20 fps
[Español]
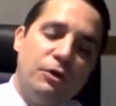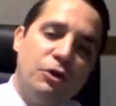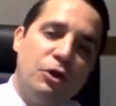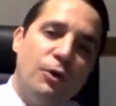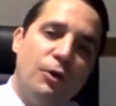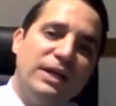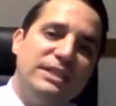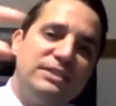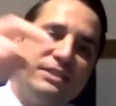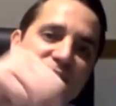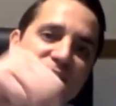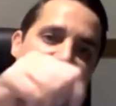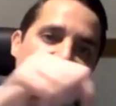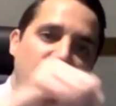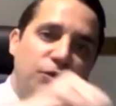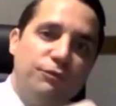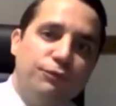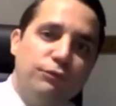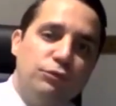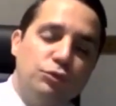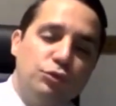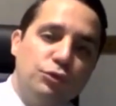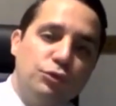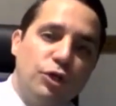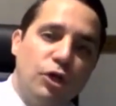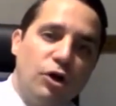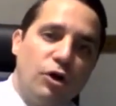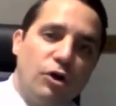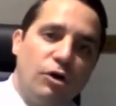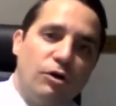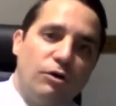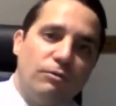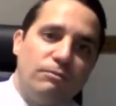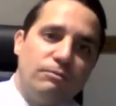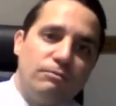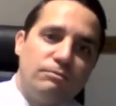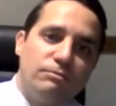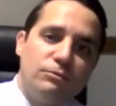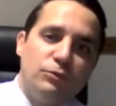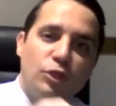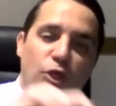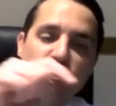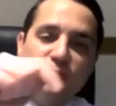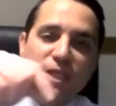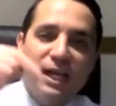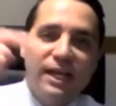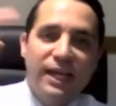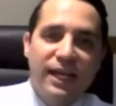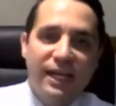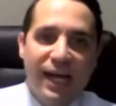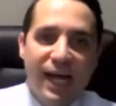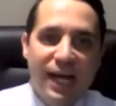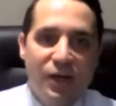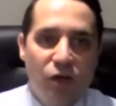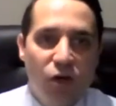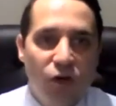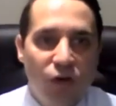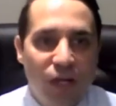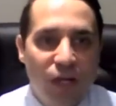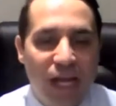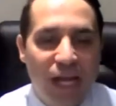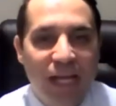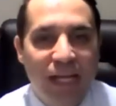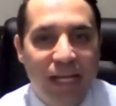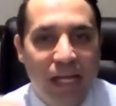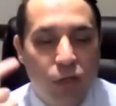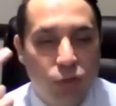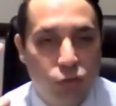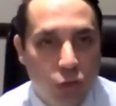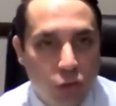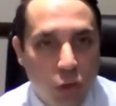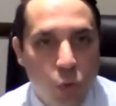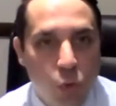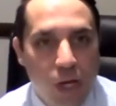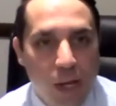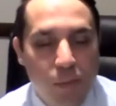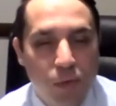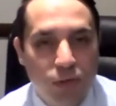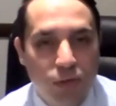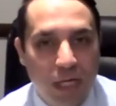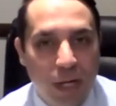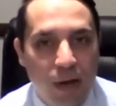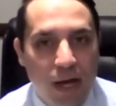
no va a incidir en un futuro no tan lejano en que nosotros busquemos